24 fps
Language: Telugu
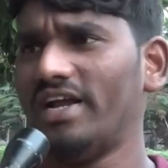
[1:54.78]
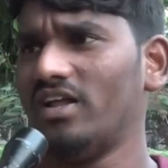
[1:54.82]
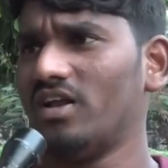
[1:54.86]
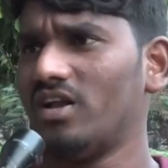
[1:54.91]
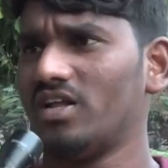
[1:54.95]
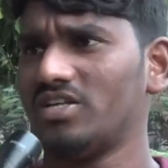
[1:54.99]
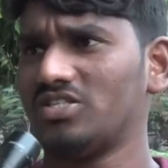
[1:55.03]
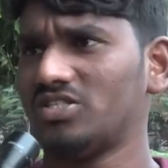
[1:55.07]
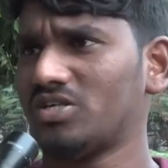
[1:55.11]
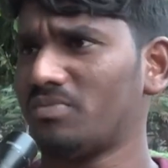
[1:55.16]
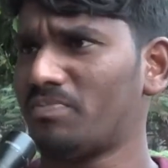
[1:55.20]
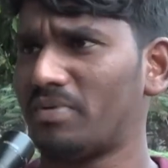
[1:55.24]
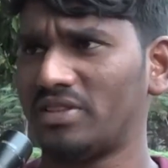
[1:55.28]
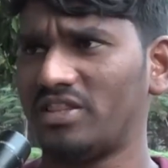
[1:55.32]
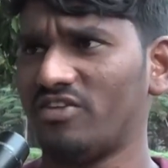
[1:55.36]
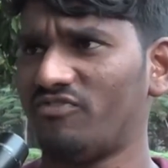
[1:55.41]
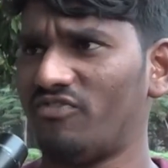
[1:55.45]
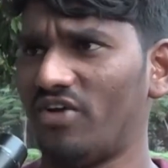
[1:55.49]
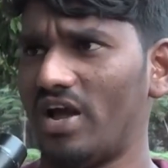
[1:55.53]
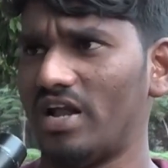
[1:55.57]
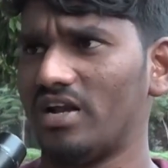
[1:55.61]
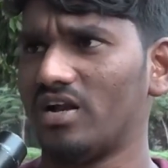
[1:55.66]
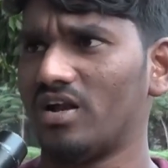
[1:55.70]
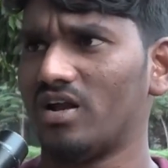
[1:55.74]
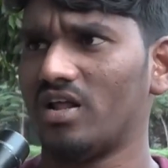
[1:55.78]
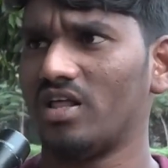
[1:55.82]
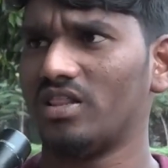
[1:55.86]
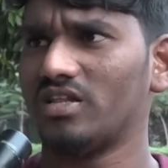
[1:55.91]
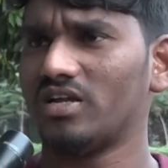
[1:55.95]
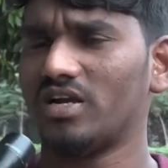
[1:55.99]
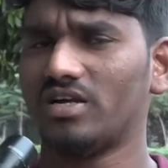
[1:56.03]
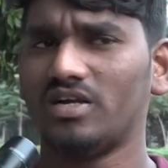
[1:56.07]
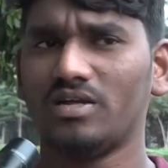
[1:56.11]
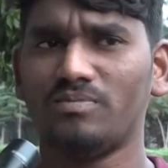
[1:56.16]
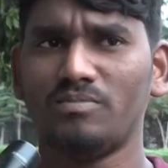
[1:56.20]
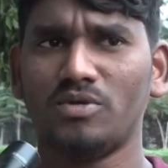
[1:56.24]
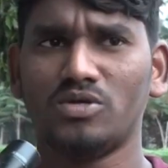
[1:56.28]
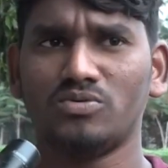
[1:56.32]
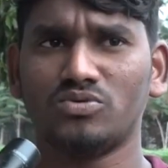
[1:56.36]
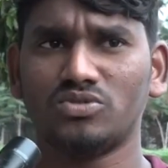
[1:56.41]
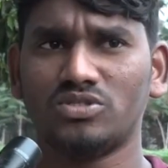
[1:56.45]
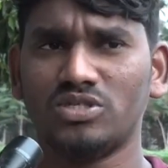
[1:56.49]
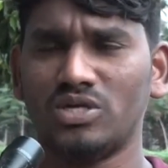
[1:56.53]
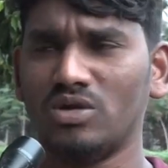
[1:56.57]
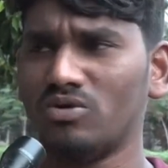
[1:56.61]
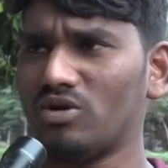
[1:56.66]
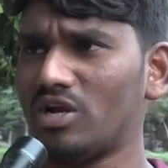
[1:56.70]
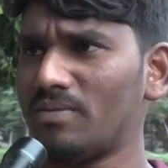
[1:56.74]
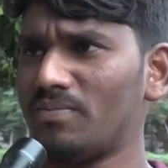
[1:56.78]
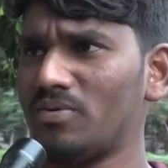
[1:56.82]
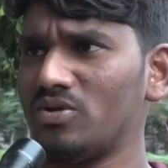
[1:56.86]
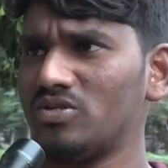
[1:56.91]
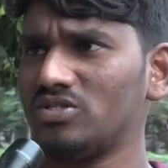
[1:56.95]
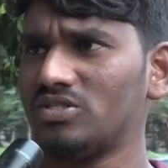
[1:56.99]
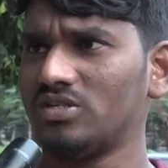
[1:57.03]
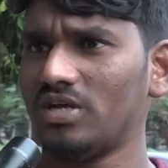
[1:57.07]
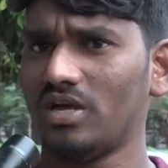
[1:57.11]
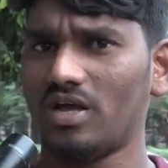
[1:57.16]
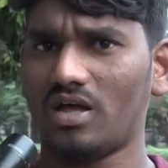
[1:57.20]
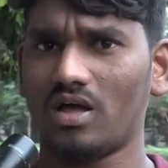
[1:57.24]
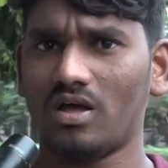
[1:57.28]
ఐడియాలజీకి పెద్ద ఫ్యాన్ అన్న ఎందుకంటే మేము చిన్న ఉన్నప్పటి నుంచి